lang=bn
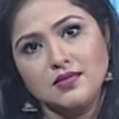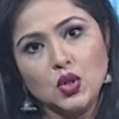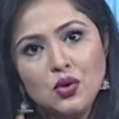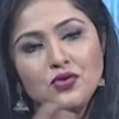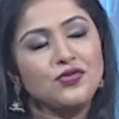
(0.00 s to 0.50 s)

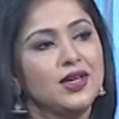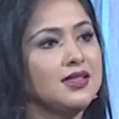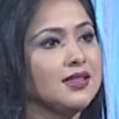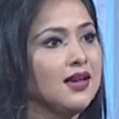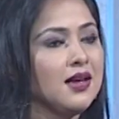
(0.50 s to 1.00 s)
নন
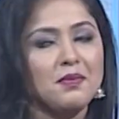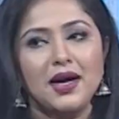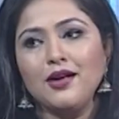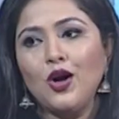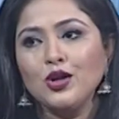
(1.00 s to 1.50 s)
ফেস
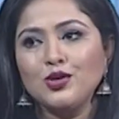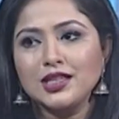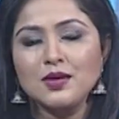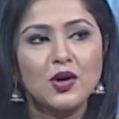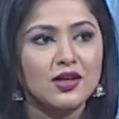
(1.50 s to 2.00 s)
মানে হয়তো
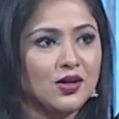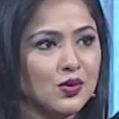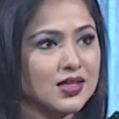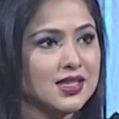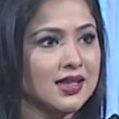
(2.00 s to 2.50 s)
একটা মডেলিং
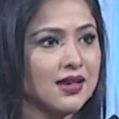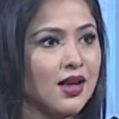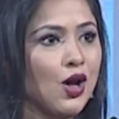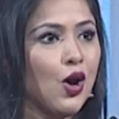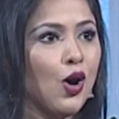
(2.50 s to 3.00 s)
করেছে
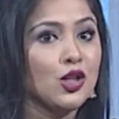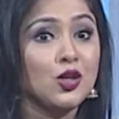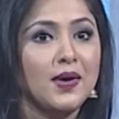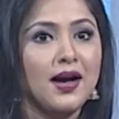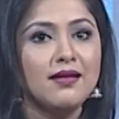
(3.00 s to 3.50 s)

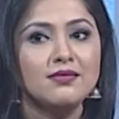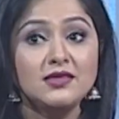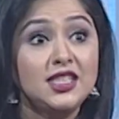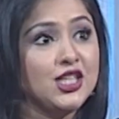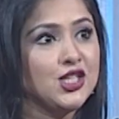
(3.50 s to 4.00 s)
অথবা
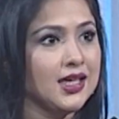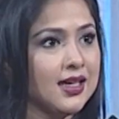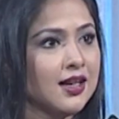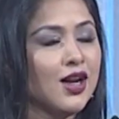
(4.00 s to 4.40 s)
ডিজে